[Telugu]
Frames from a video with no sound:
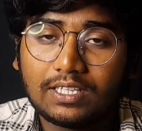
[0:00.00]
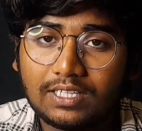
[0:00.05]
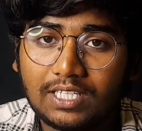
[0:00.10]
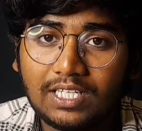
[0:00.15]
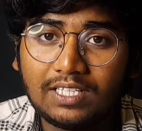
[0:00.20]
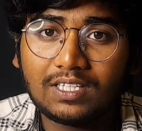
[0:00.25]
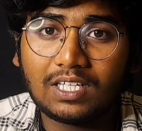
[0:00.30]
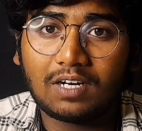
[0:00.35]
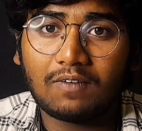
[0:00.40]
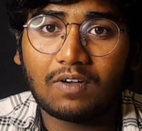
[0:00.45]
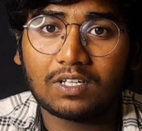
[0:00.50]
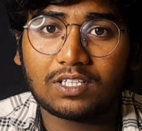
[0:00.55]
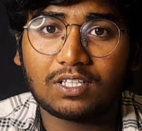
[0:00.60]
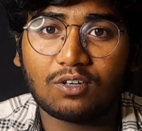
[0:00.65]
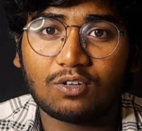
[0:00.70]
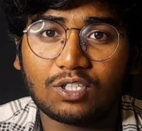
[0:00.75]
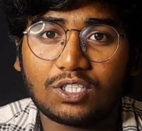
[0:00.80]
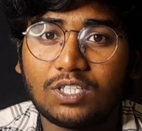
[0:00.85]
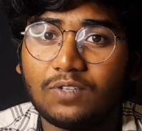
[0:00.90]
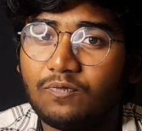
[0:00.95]
దీని తర్వాత
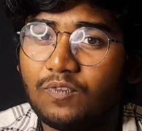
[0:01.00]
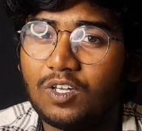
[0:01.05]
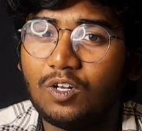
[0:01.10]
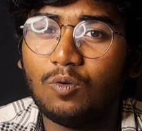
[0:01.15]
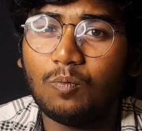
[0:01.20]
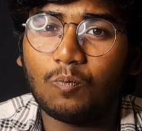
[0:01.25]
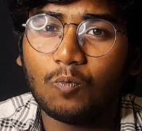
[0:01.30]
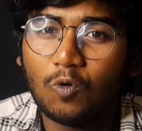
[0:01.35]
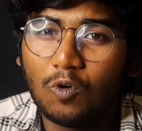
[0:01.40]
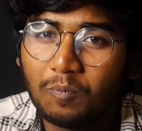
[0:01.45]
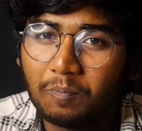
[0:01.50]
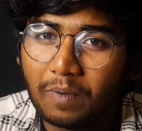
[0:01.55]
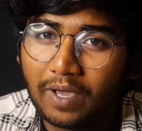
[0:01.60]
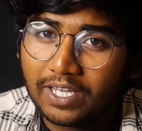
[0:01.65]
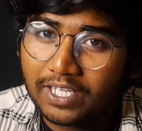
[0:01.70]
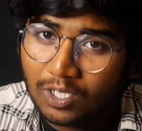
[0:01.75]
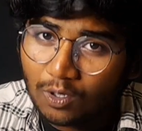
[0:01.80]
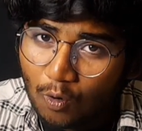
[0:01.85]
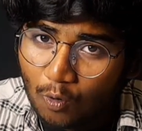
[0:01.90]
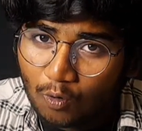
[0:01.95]
నుంచి వీళ్ళు మూన్
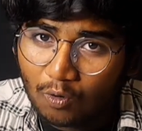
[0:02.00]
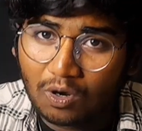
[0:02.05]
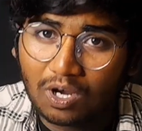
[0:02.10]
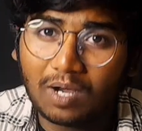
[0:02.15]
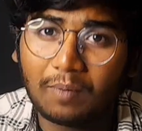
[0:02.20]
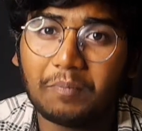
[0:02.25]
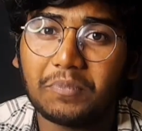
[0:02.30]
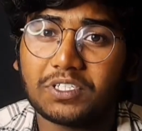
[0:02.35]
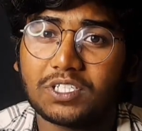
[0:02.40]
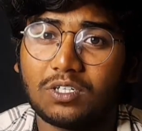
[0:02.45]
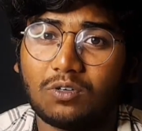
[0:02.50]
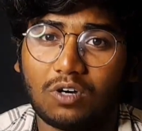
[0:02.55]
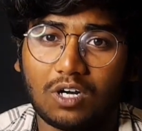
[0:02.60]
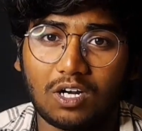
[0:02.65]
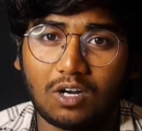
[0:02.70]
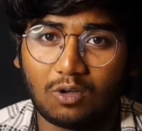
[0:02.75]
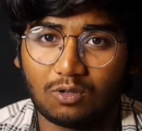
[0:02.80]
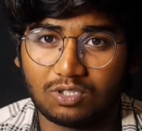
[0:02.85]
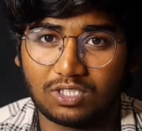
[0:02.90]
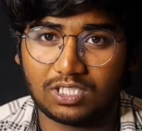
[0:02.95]
పైకి ఒక్క మిషన్ కూడా
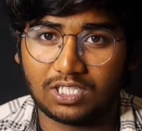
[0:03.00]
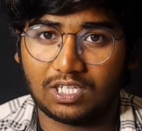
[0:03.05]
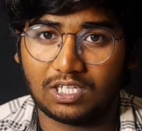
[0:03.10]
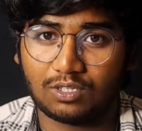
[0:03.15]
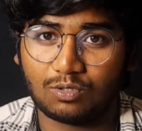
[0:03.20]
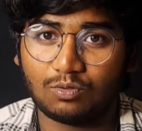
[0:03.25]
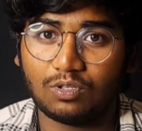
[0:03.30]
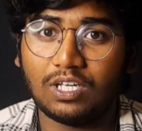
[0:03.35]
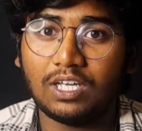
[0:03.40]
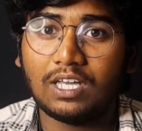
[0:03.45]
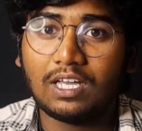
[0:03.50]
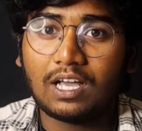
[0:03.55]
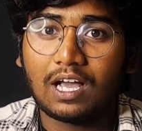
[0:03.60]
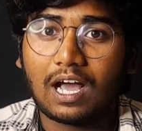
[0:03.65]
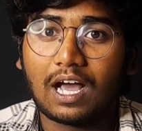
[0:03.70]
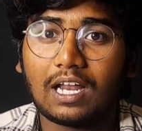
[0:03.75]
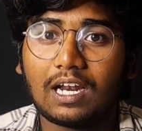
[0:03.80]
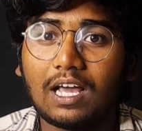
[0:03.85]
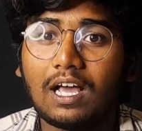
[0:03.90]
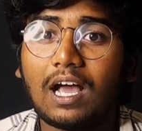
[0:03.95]
లాంచ్ చేయలేదు
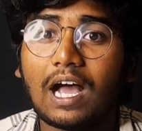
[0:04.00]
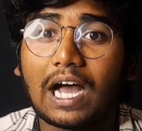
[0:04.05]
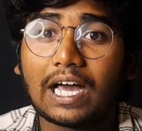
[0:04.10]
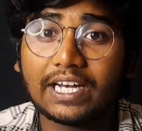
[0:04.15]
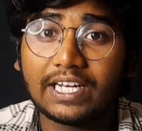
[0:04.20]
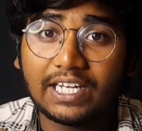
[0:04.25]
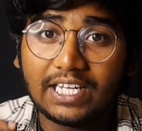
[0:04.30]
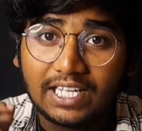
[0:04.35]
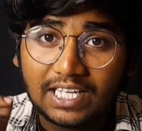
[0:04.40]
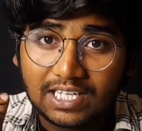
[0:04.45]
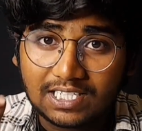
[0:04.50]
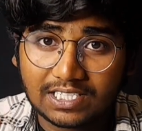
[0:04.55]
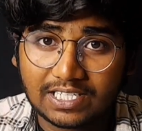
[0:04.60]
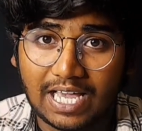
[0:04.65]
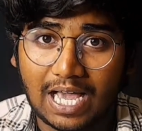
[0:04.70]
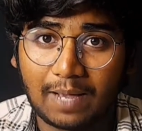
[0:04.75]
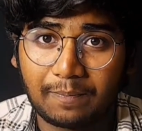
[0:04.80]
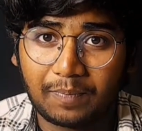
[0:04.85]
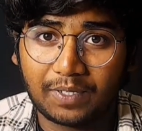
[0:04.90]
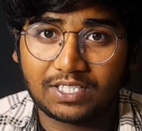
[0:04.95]
అలా అన్ని ఇయర్స్
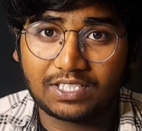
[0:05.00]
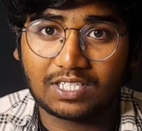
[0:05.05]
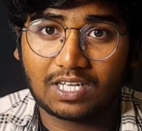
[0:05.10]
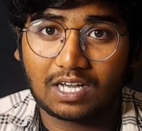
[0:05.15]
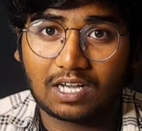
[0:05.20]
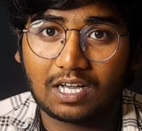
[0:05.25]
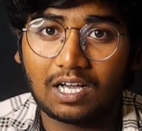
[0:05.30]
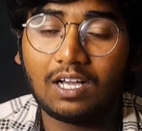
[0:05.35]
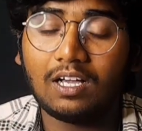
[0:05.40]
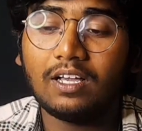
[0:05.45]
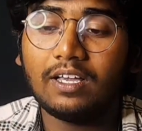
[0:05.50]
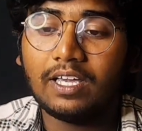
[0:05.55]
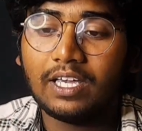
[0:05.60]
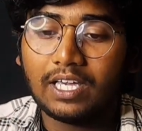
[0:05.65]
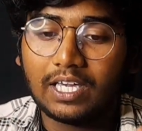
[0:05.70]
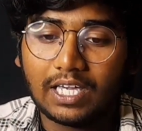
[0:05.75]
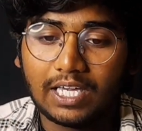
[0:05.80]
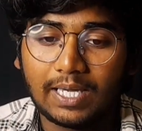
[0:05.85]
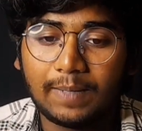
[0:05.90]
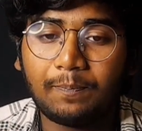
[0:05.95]
గ్యాప్ ఇచ్చాక
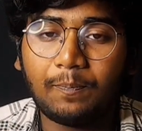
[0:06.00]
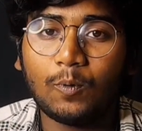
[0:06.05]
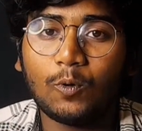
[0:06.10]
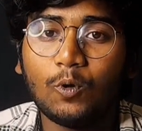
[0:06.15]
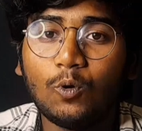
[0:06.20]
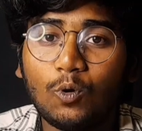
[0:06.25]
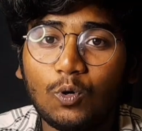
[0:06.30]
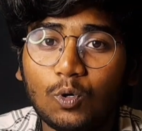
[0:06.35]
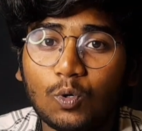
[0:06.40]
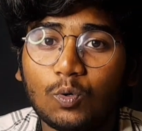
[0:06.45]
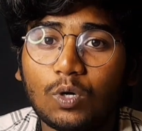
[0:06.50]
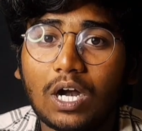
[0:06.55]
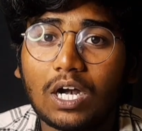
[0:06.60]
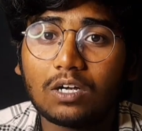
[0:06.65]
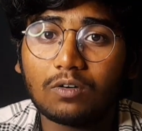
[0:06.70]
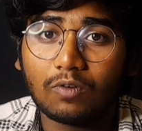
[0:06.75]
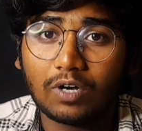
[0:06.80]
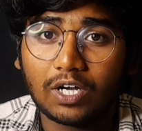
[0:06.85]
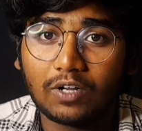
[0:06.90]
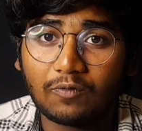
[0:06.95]
ఇప్పుడు లూనా
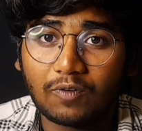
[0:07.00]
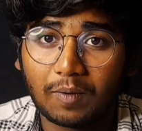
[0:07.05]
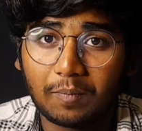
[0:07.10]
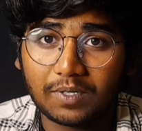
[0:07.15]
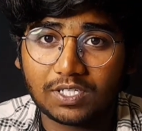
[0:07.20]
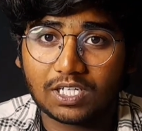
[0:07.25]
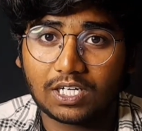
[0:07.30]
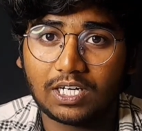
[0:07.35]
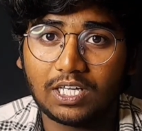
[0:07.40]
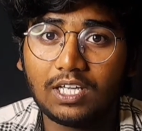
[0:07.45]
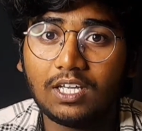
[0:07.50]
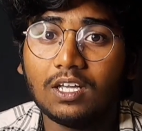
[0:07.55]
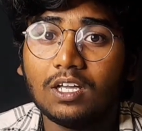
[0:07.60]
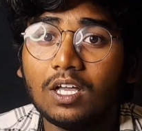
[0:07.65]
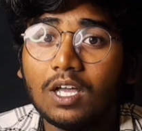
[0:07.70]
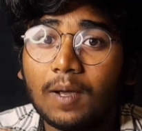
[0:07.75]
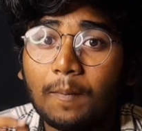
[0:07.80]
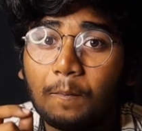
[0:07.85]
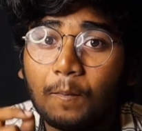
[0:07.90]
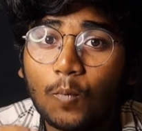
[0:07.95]
ట్వంటీ ఫైవ్ మిషన్ని
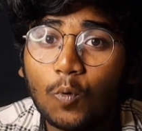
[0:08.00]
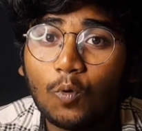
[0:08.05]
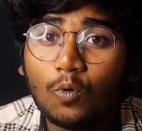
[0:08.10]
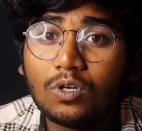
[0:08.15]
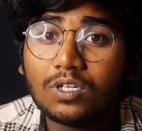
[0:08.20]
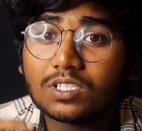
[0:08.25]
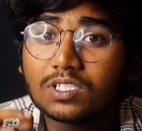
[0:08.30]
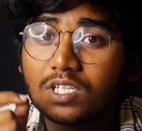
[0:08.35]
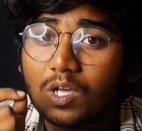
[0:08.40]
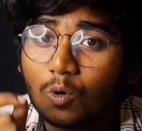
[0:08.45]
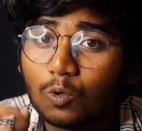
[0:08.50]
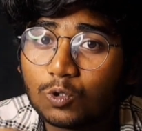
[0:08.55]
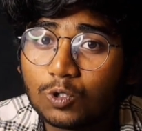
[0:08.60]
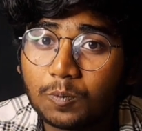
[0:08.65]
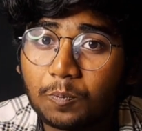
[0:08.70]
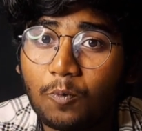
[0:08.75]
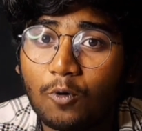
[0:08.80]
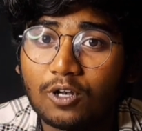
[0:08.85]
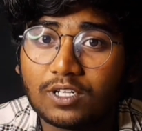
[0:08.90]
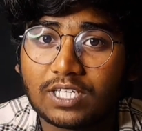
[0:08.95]
మూన్
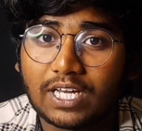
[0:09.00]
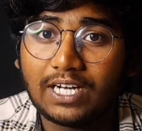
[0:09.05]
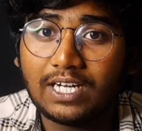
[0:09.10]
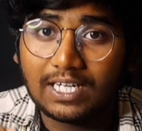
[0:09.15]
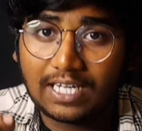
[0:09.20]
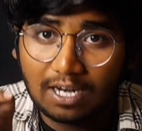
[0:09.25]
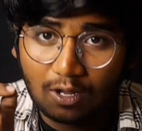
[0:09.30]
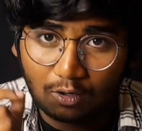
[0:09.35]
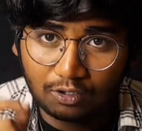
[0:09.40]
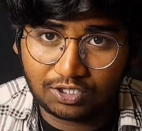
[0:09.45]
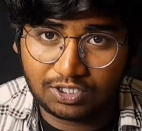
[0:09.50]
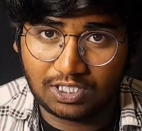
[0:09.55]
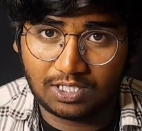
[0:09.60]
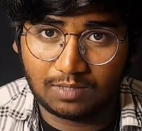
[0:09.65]
సౌత్ పోల్ సైడ్ లాంచ్